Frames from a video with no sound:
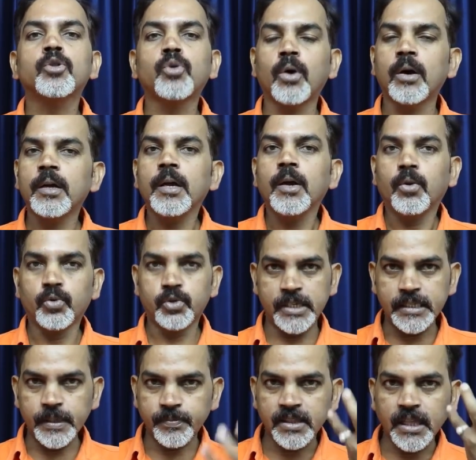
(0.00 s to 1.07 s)
तो
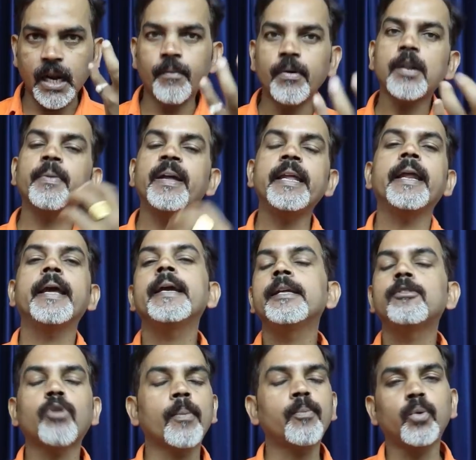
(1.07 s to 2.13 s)
उसकी जब तरावट बनी
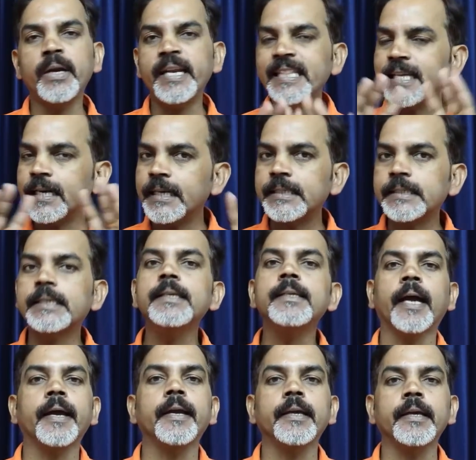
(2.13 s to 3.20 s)
रहेगी तो आपको नींद
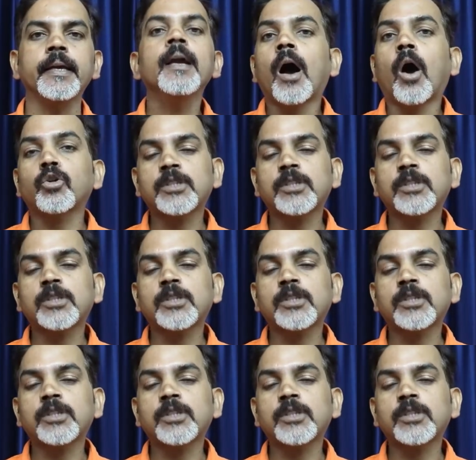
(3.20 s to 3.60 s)
अच्छी आएगी